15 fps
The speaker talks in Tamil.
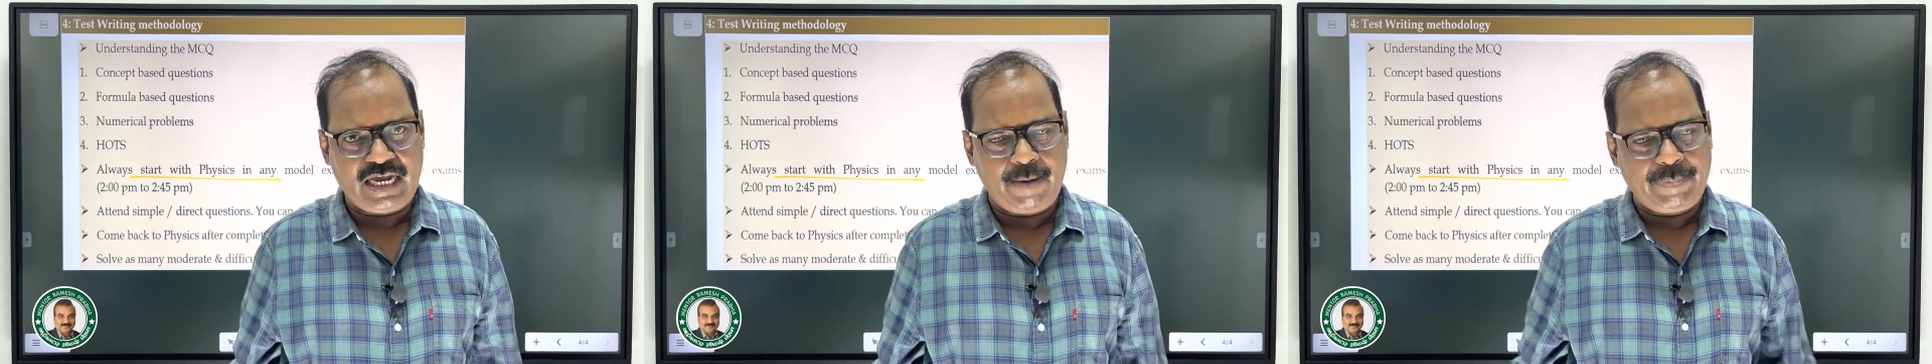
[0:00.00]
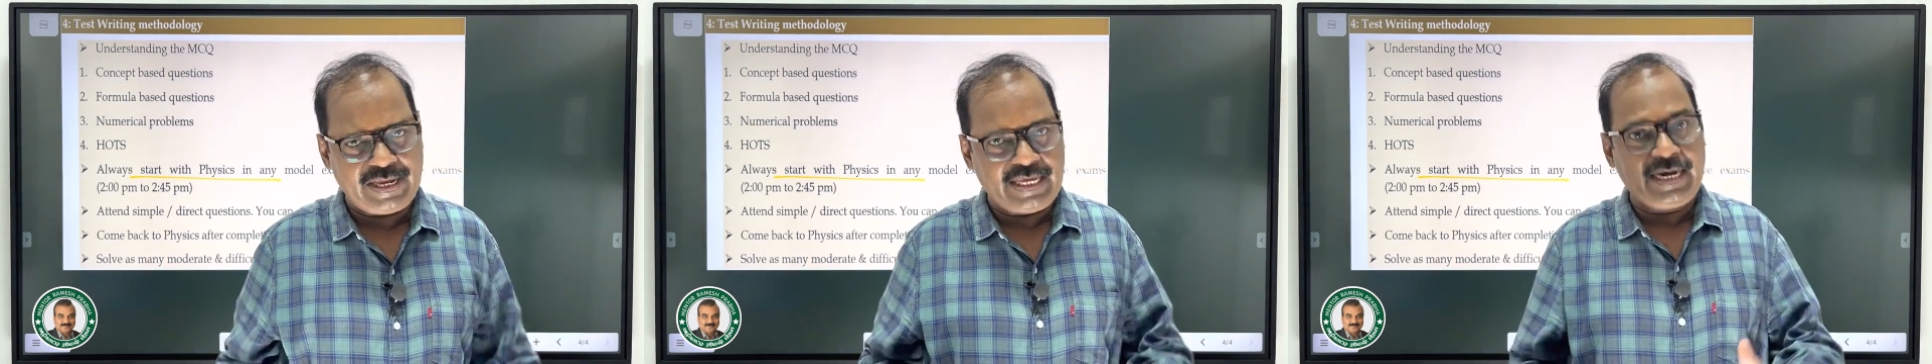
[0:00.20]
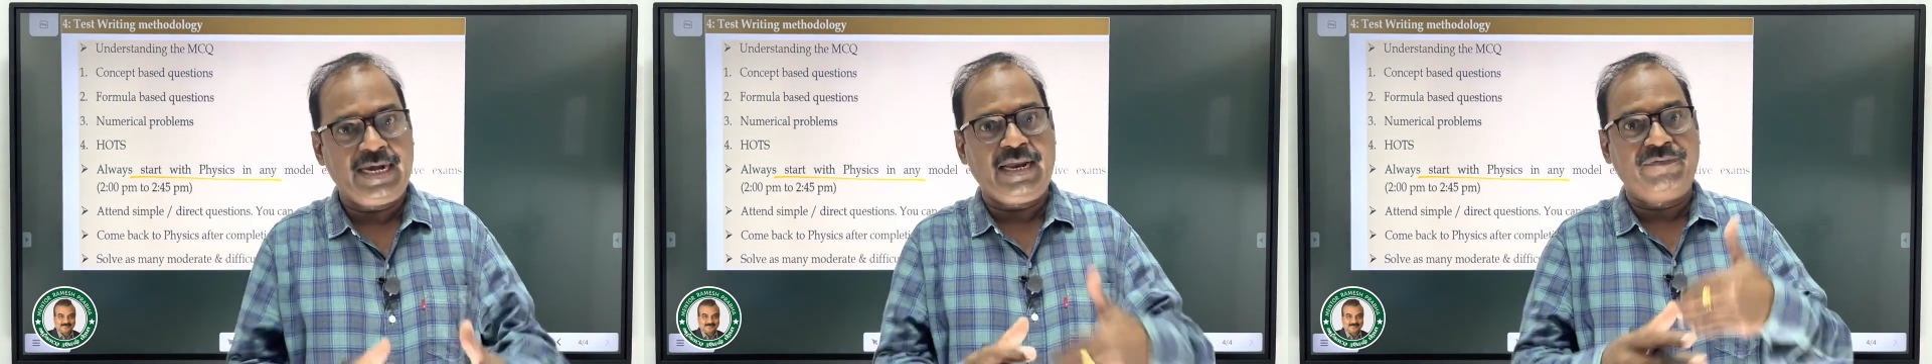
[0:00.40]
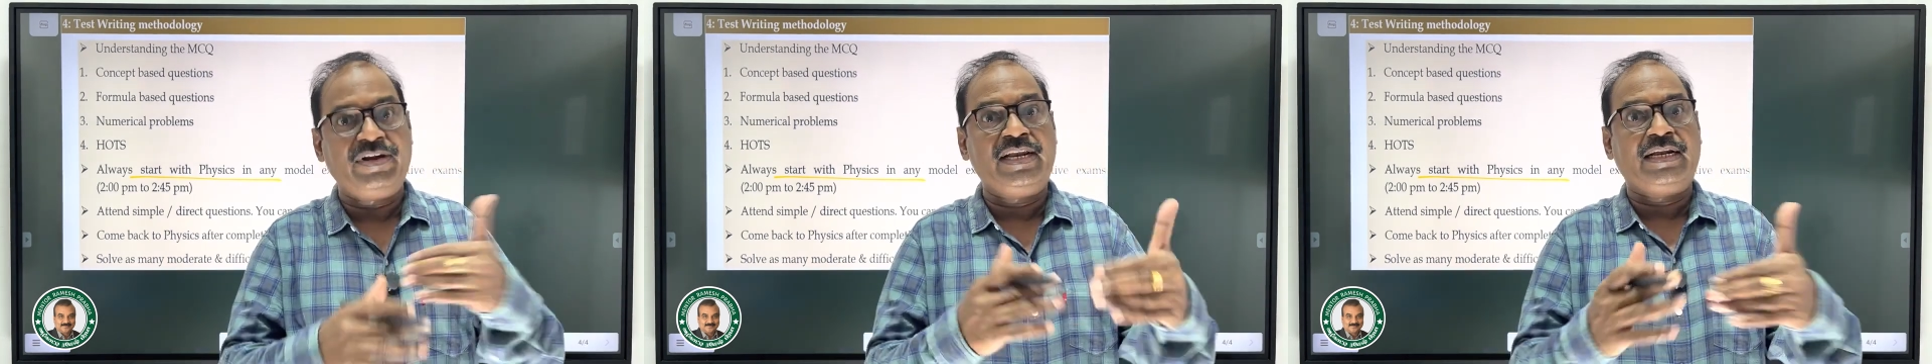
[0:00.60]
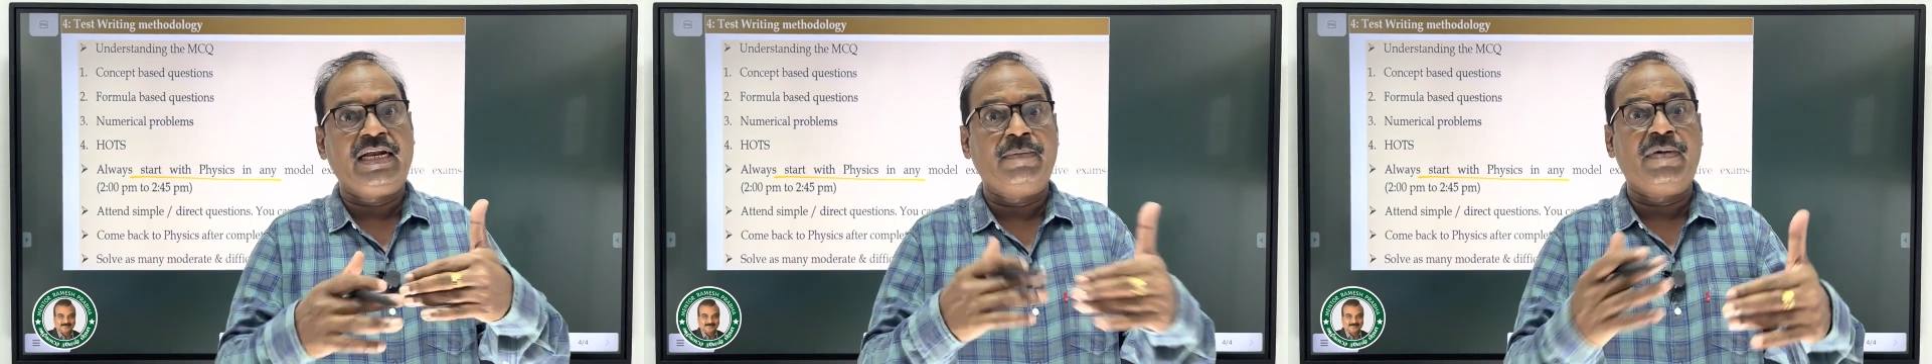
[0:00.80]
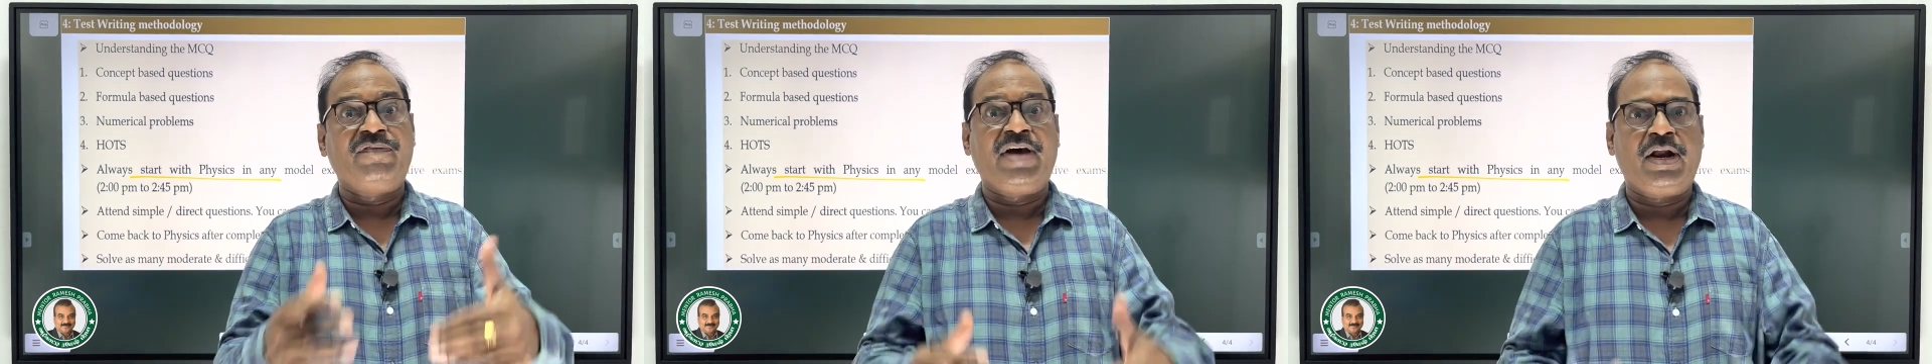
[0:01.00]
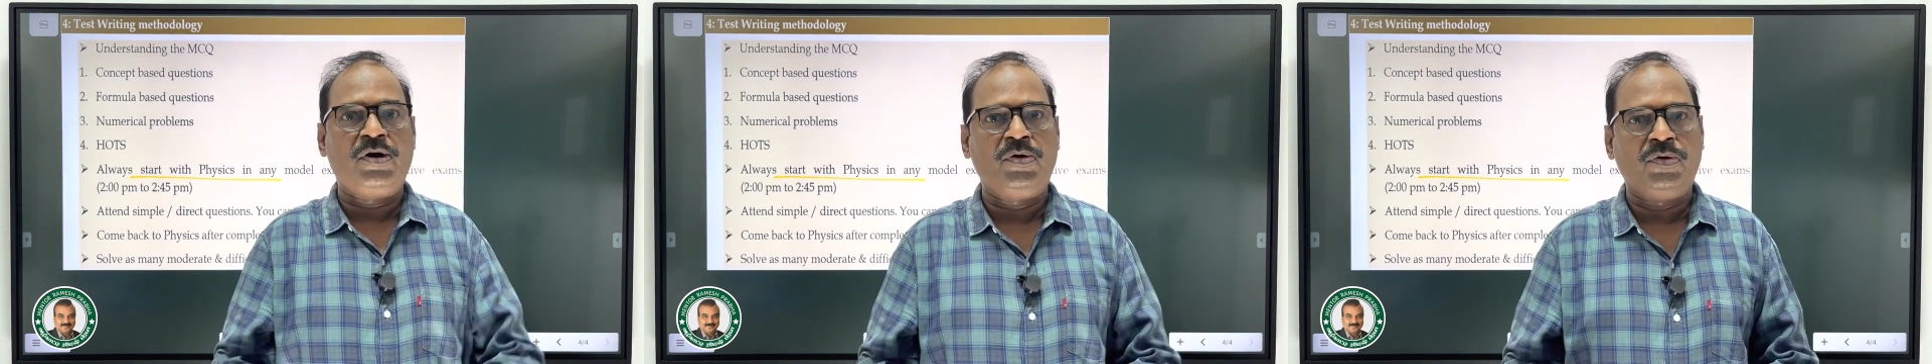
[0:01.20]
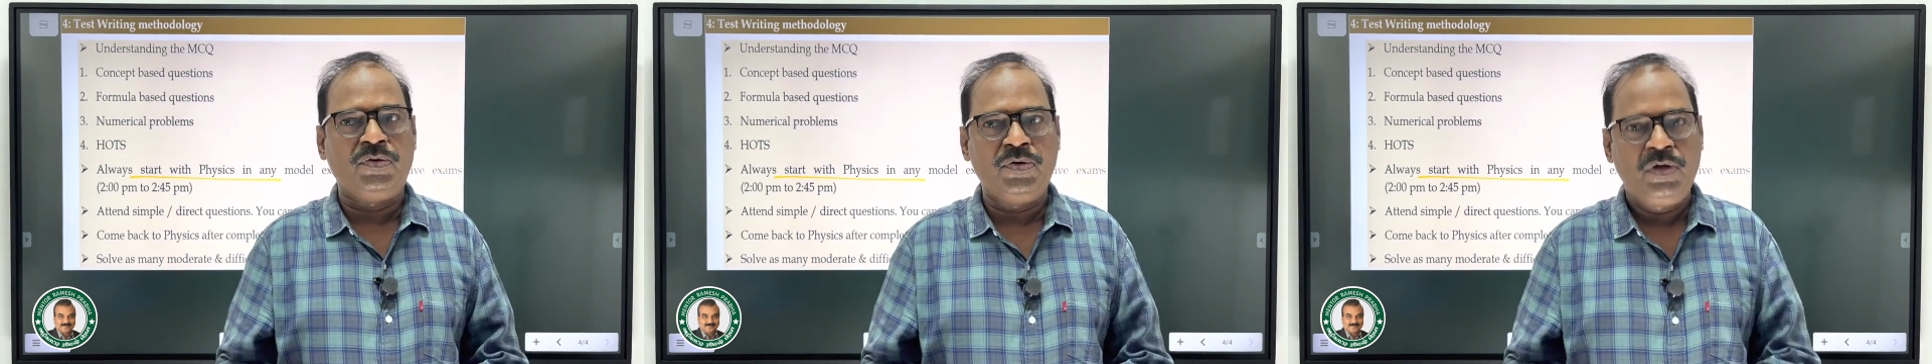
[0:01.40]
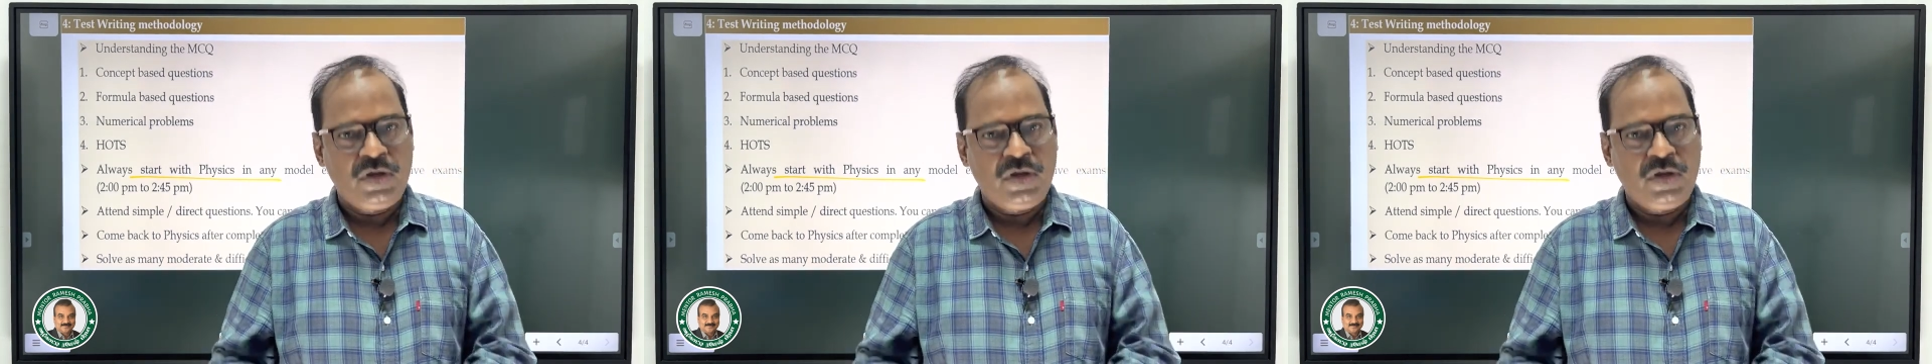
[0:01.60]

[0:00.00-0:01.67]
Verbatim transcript: அப்படிங்கிற லெவலுக்கு நம்ம வரணும்